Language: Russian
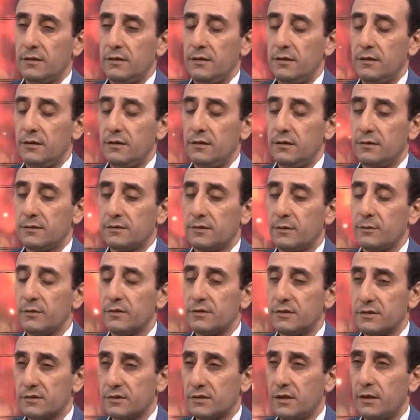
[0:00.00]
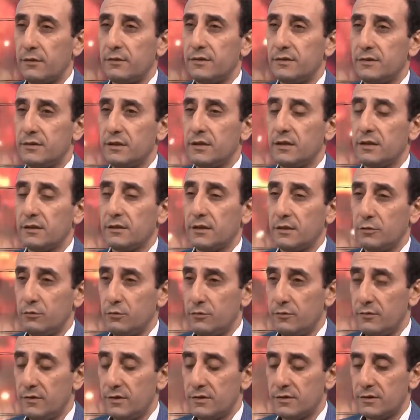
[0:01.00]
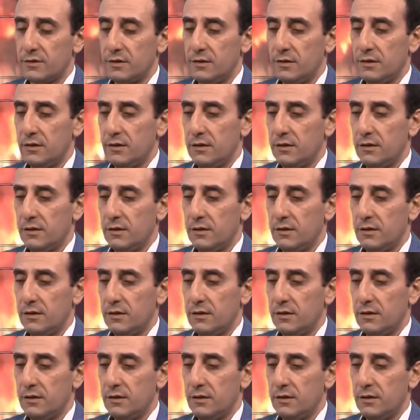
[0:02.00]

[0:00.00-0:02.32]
Э, самодержавие сделало такую вещь.